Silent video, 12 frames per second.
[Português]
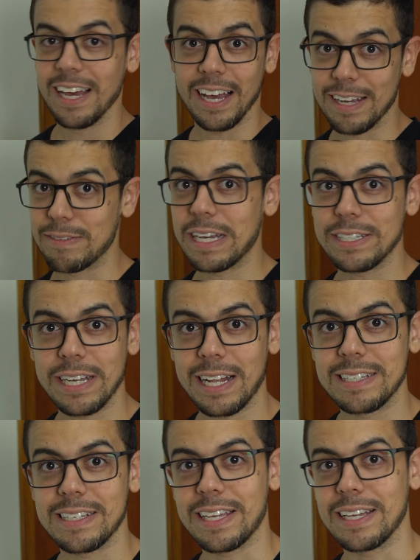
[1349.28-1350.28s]
é, vou deixar
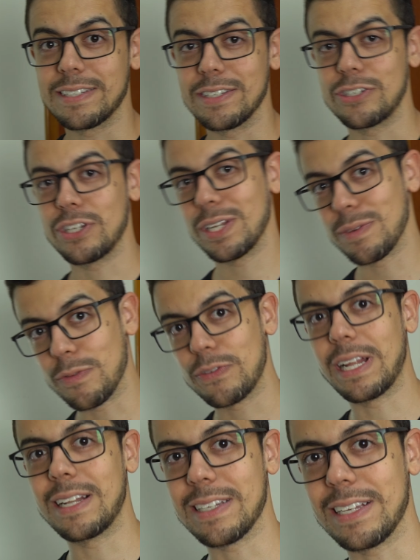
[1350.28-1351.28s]
elas aqui assistindo e vamos
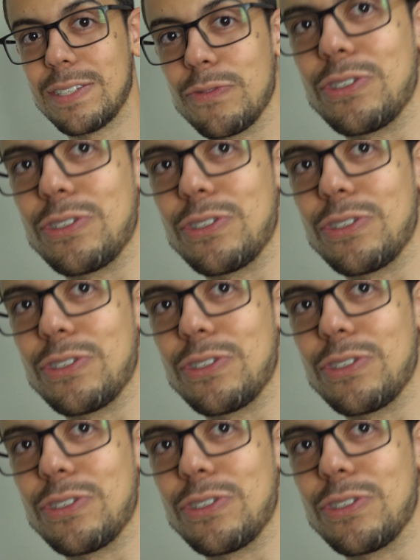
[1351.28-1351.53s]
finalizar esse